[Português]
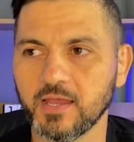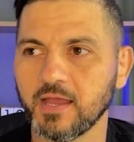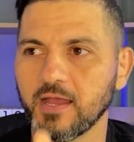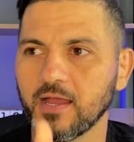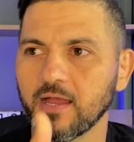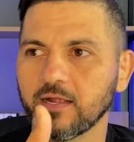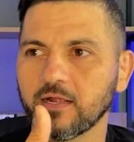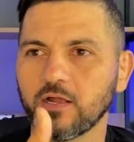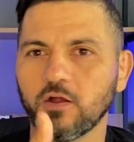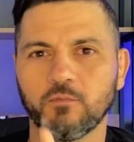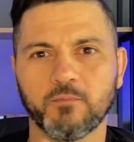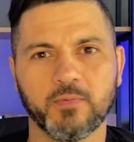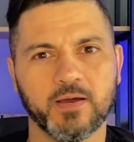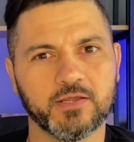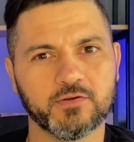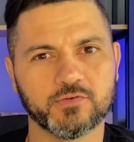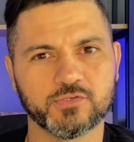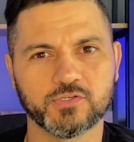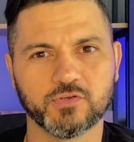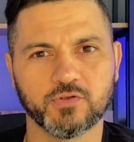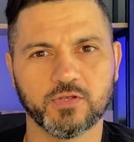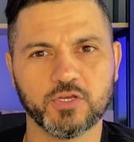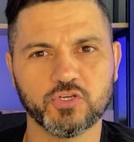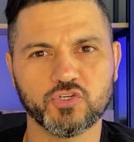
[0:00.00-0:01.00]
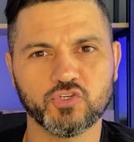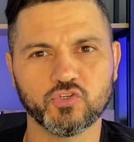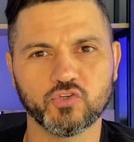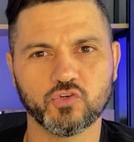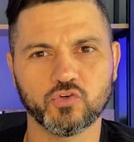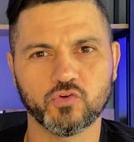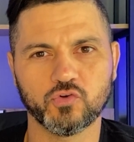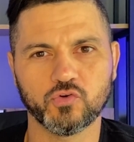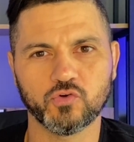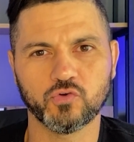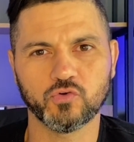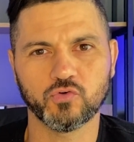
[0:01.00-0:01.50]
acalmar o seu
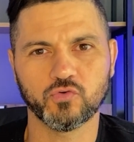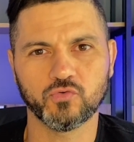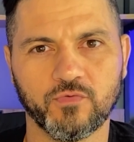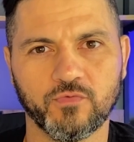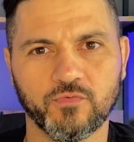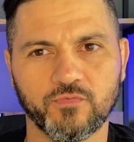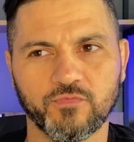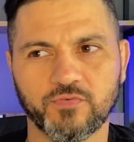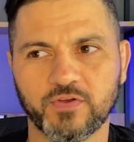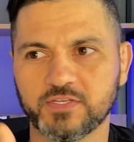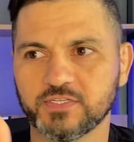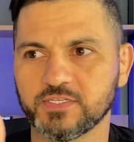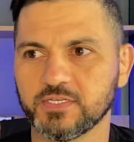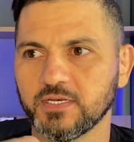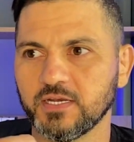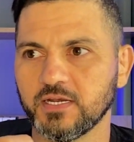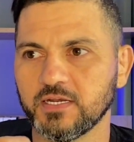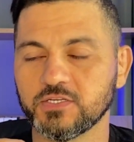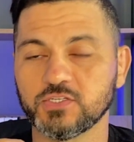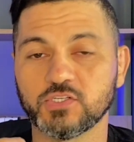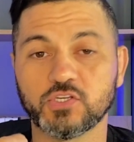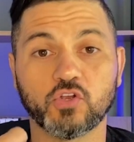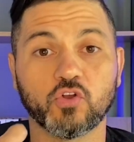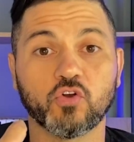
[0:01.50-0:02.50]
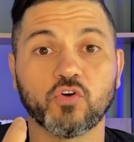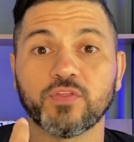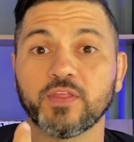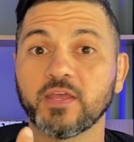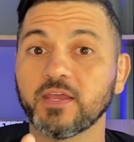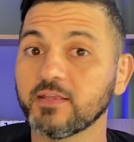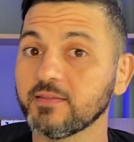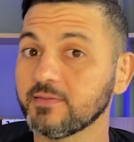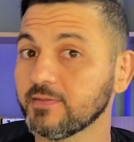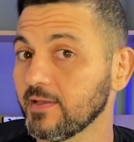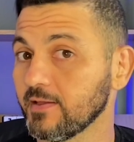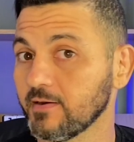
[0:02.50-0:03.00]
cachorro, fazer ele se
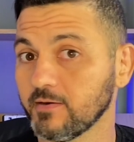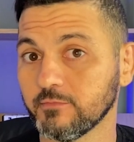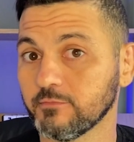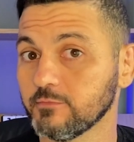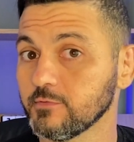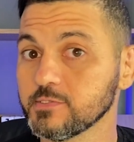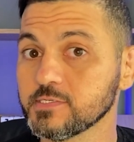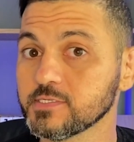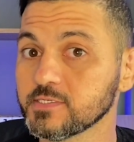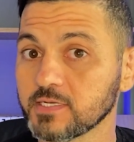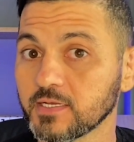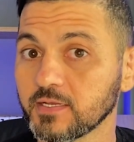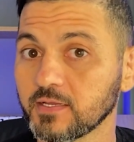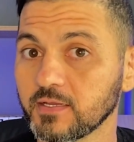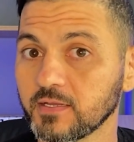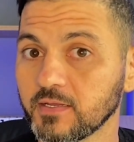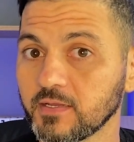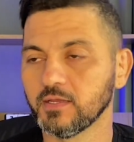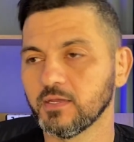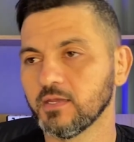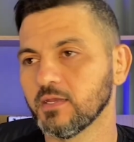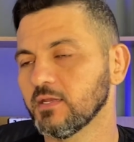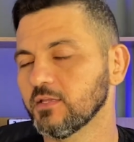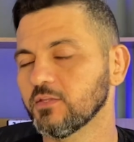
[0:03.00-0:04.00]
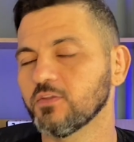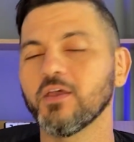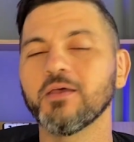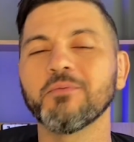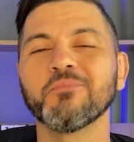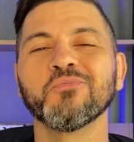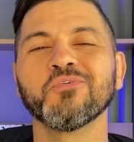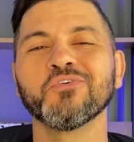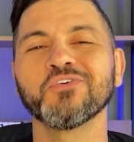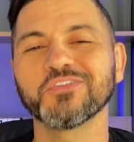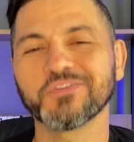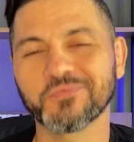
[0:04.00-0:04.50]
conectar a você. Então é
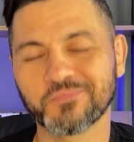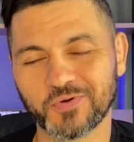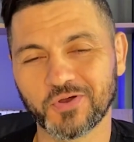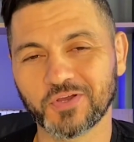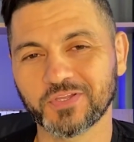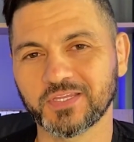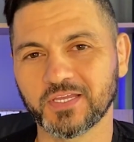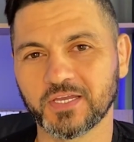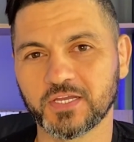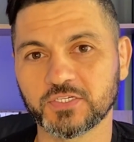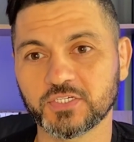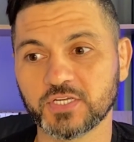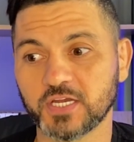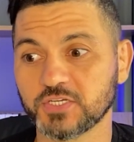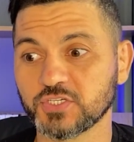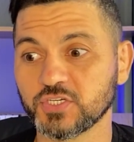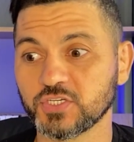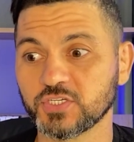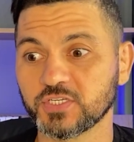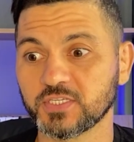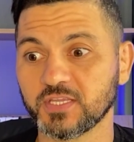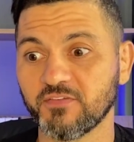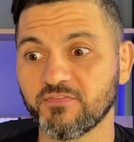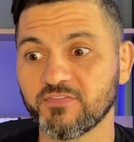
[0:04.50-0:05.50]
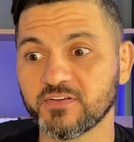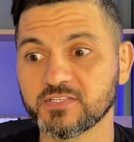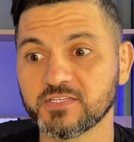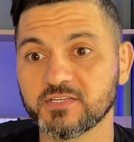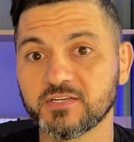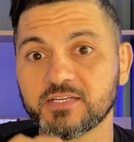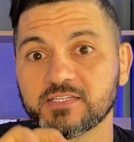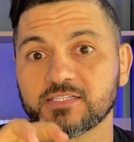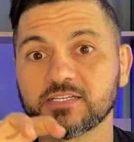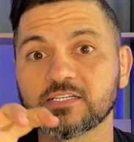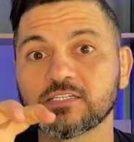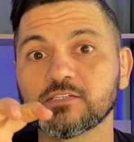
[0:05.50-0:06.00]
muito importante a gente estar tá
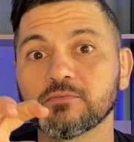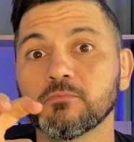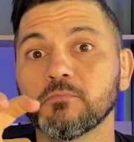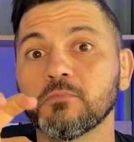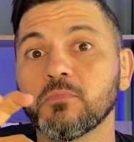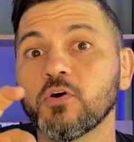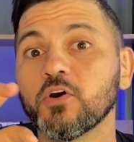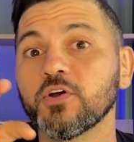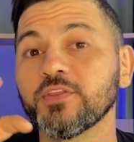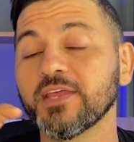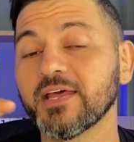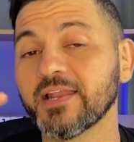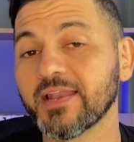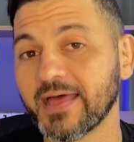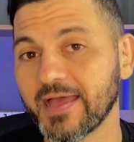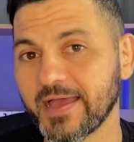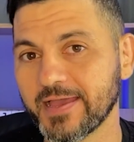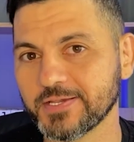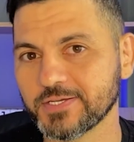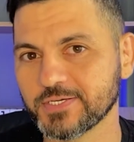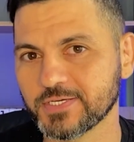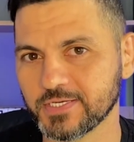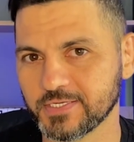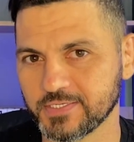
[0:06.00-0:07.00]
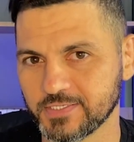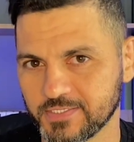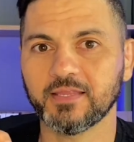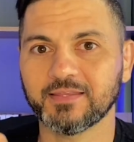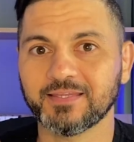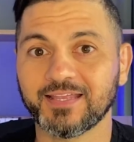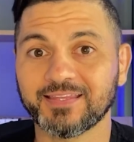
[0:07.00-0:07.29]
fazendo essas modelagens, está